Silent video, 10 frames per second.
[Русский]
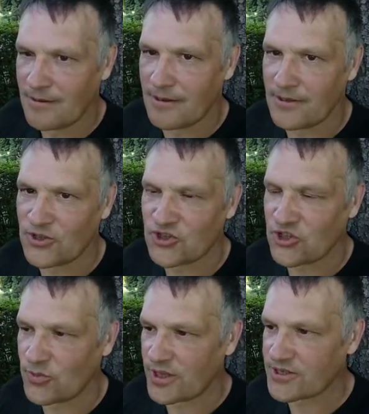Она же
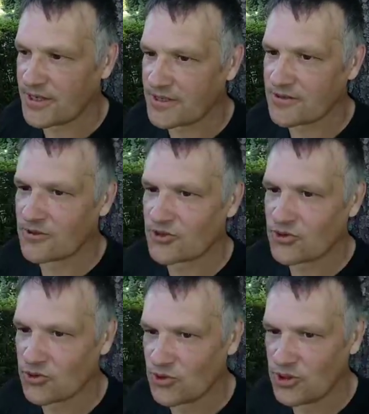там рассказывала,
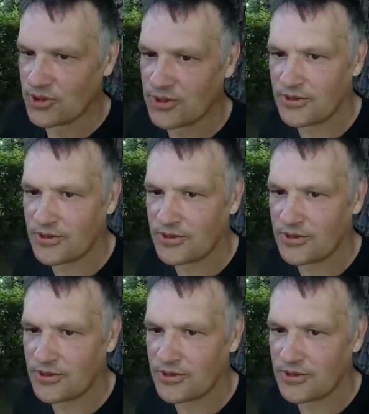что